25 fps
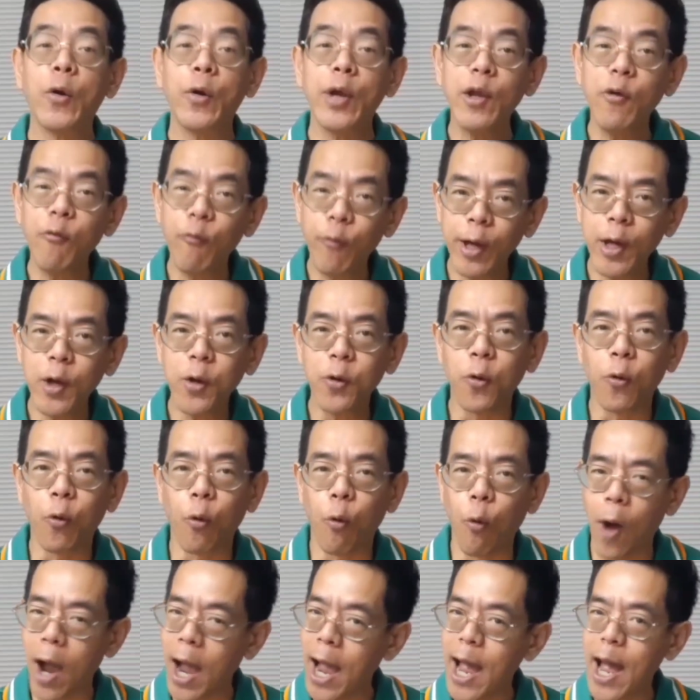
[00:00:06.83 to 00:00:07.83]
รีวิว
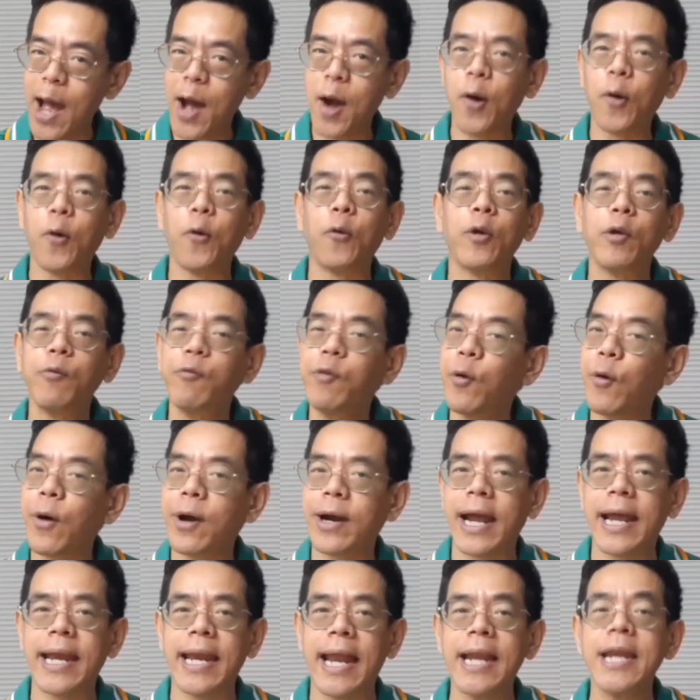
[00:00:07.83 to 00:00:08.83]
ว้าวรีวิว
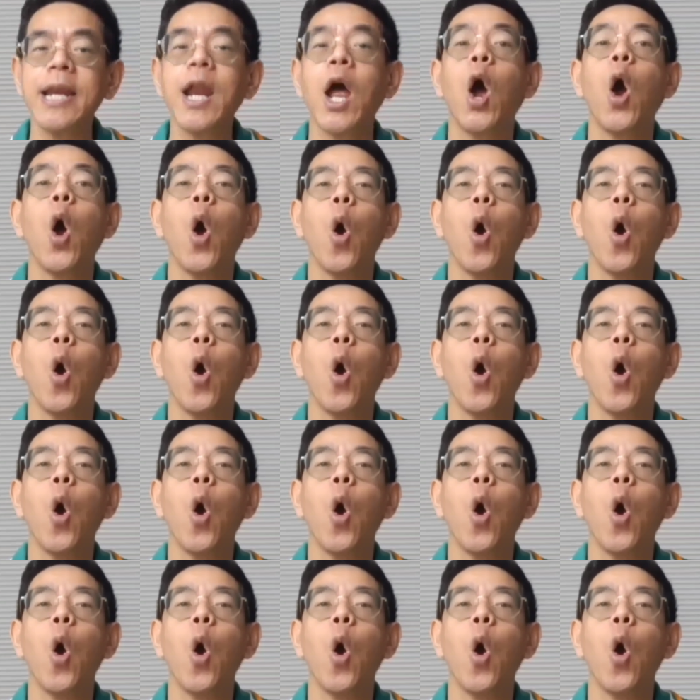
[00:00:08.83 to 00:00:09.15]
อะไรนั้น